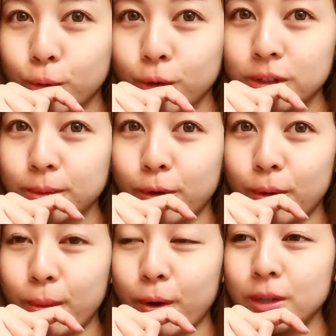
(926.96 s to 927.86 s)
ทุกคนจะบอก
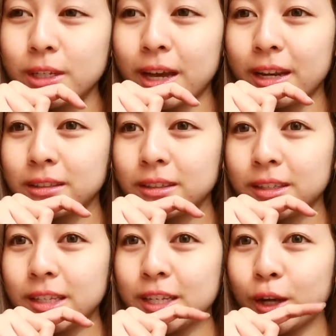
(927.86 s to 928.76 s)
ว่าพอจริงอ่านหนังสือ
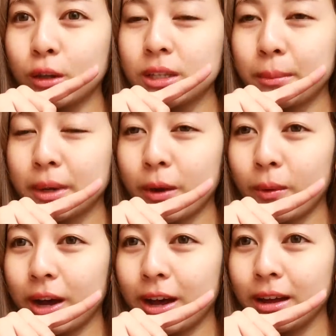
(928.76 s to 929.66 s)
เสร็จจริงก็จำได้
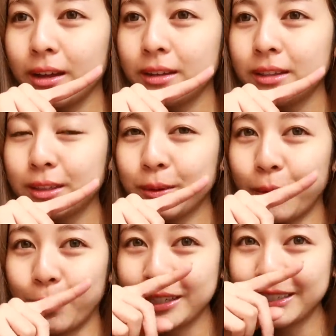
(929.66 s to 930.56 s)
ว่าจริง
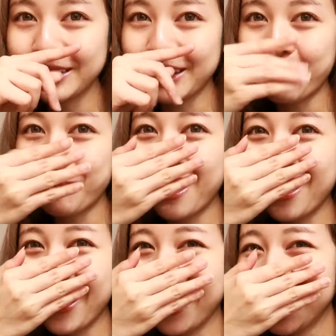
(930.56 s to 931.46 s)
บอกว่าจริงจะซักผ้า
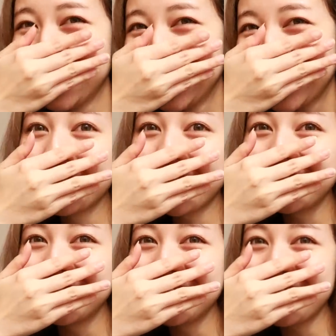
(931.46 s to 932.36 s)
แต่
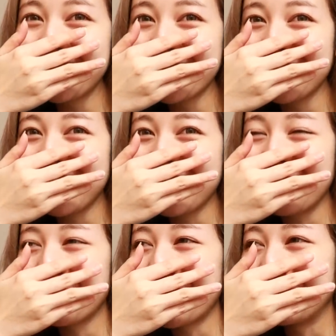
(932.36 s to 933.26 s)
คืนนี้เป็นเวลา
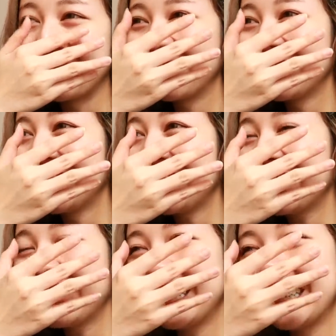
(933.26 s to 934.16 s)
แบบเที่ย
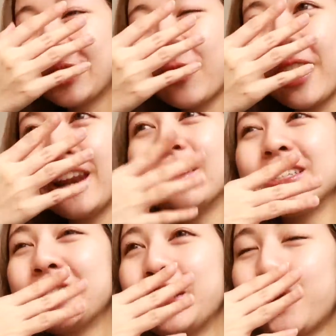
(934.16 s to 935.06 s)
งคืนกว่าแล้ว
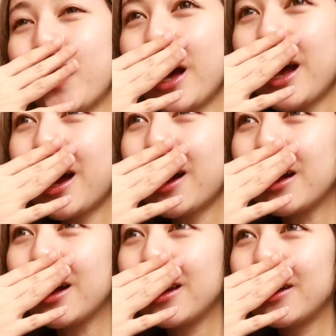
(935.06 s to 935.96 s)
จริงคิดว่า
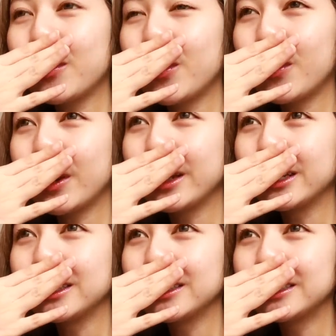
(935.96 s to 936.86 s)
เราควร
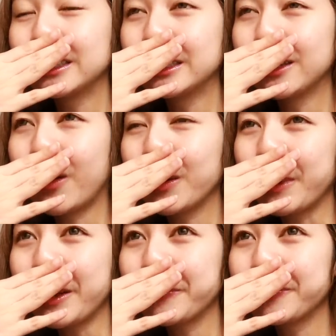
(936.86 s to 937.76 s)
นอน
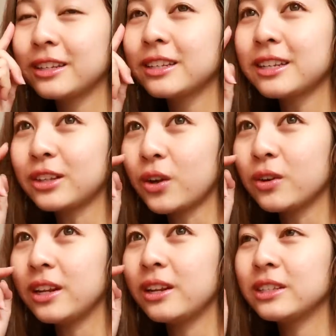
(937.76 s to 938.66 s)
ไหมถ้าจะซักตอ
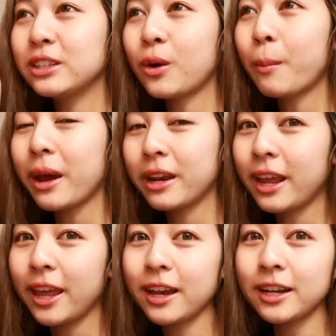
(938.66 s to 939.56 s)
นนี้เราจริงต้องปั่น
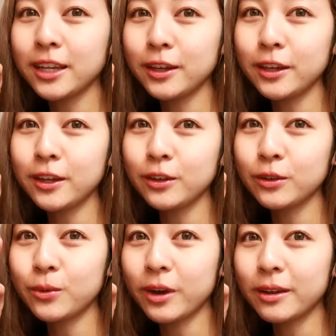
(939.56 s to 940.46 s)
แห้งอะไรอย่างงี้อีก
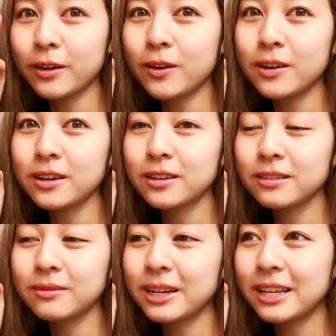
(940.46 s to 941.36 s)
ด้วยก็
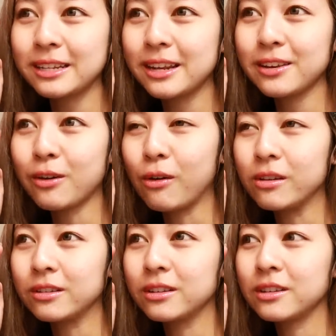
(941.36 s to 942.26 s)
ไม่น่าจะได้นอน